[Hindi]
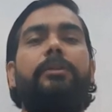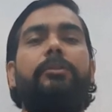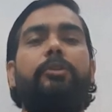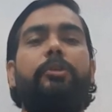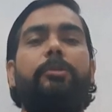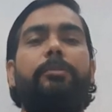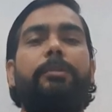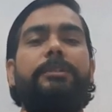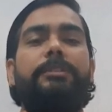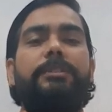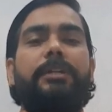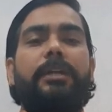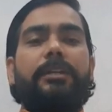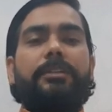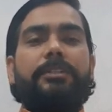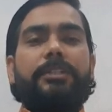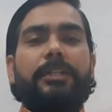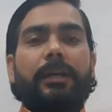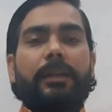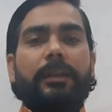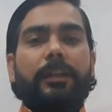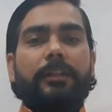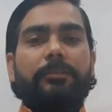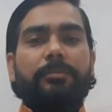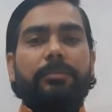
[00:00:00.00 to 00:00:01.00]
दो बजकर
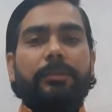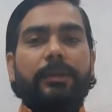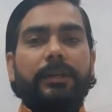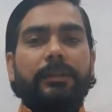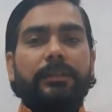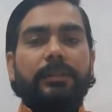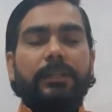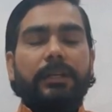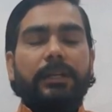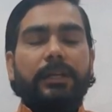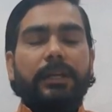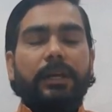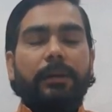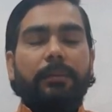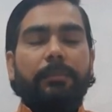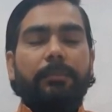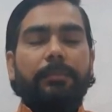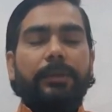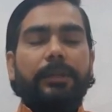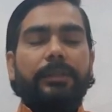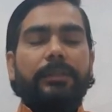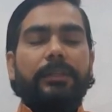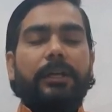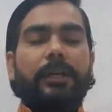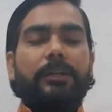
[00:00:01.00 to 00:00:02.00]
छियालीस मिनट तक
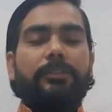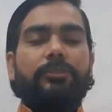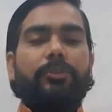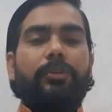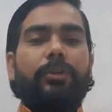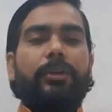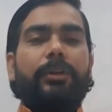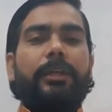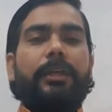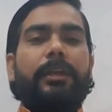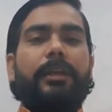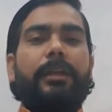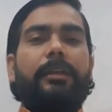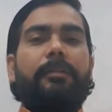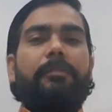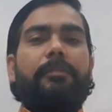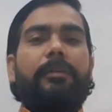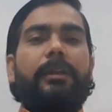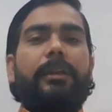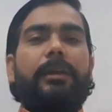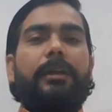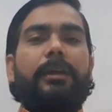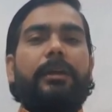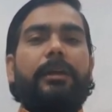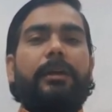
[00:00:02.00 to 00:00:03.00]
अमृत का चौकड़िया रहने
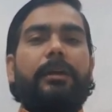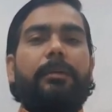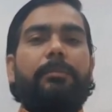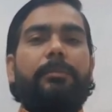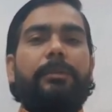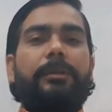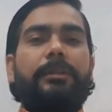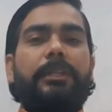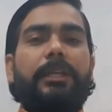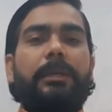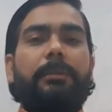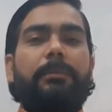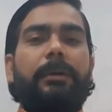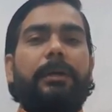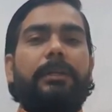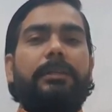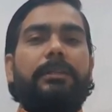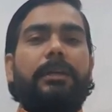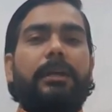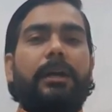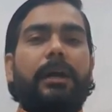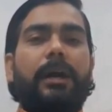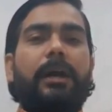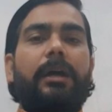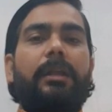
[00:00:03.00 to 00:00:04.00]
वाला है अमृत के
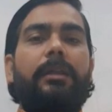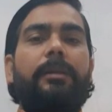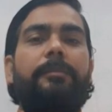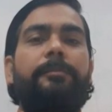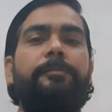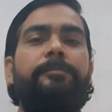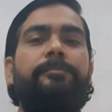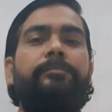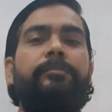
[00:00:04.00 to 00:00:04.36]
बाद काल